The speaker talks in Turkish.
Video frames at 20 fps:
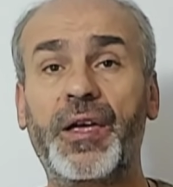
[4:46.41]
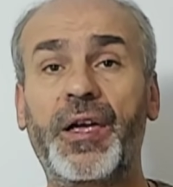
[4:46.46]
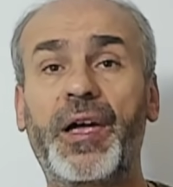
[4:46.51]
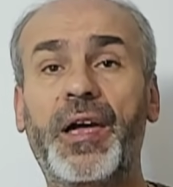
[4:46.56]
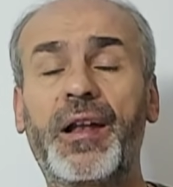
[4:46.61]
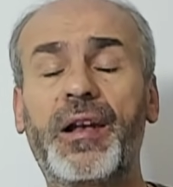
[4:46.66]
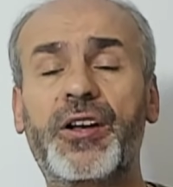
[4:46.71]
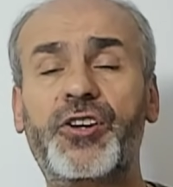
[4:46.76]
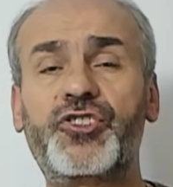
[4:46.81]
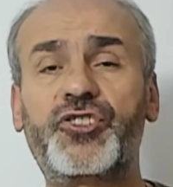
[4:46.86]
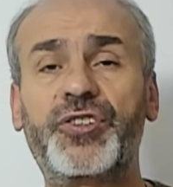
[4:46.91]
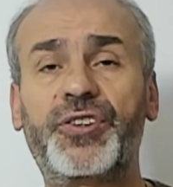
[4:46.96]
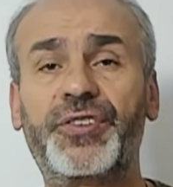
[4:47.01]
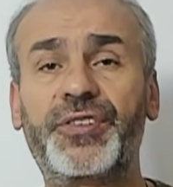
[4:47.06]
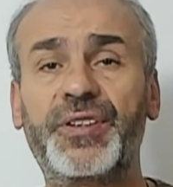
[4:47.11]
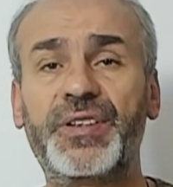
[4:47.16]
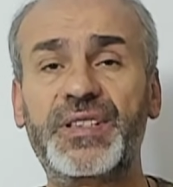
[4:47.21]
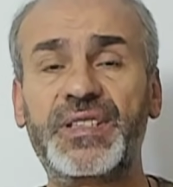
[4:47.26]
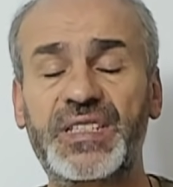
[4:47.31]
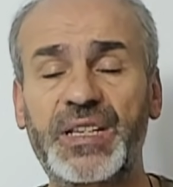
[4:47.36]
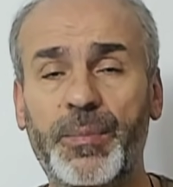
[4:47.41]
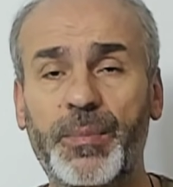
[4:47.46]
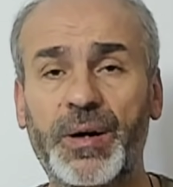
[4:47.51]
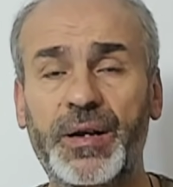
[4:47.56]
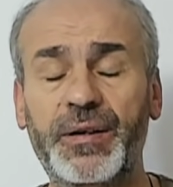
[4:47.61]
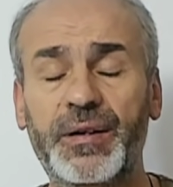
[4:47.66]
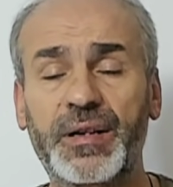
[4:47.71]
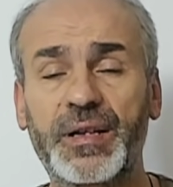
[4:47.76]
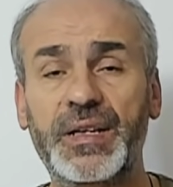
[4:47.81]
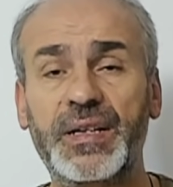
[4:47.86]
eleştirdiğin
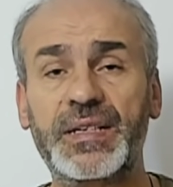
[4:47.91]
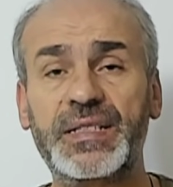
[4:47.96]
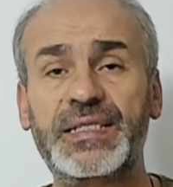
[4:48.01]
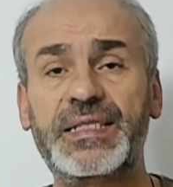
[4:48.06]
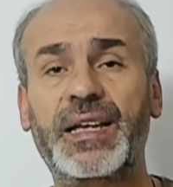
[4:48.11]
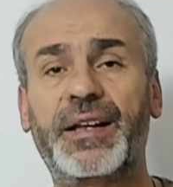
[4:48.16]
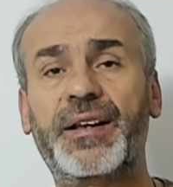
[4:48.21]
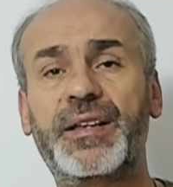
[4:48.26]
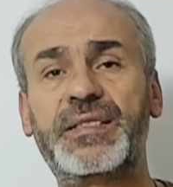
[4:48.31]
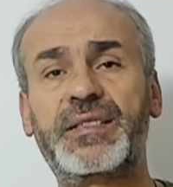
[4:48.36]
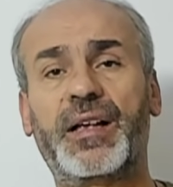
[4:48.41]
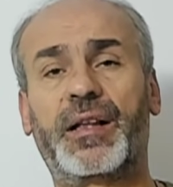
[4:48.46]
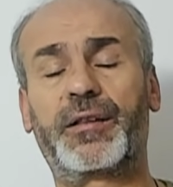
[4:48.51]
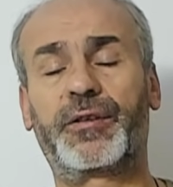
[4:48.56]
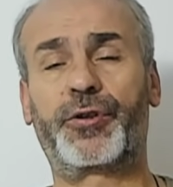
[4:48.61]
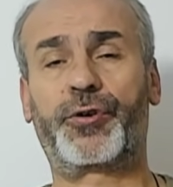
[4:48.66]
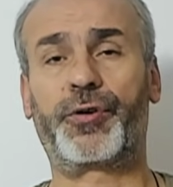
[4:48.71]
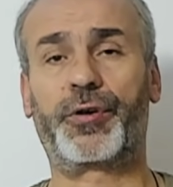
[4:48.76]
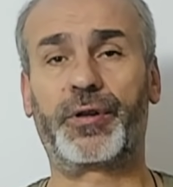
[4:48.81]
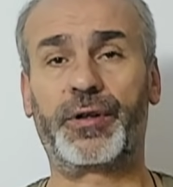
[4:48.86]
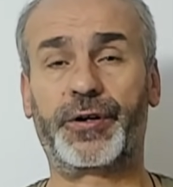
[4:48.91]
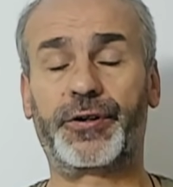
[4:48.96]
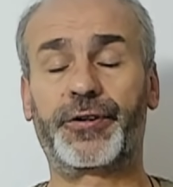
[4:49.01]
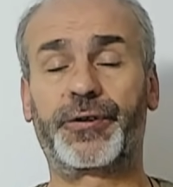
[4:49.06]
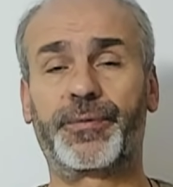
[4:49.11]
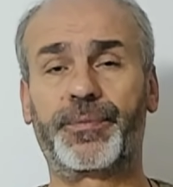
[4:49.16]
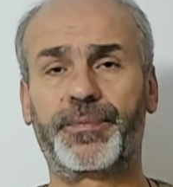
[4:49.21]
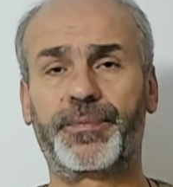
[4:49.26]
zaman sana saldırıyorlar.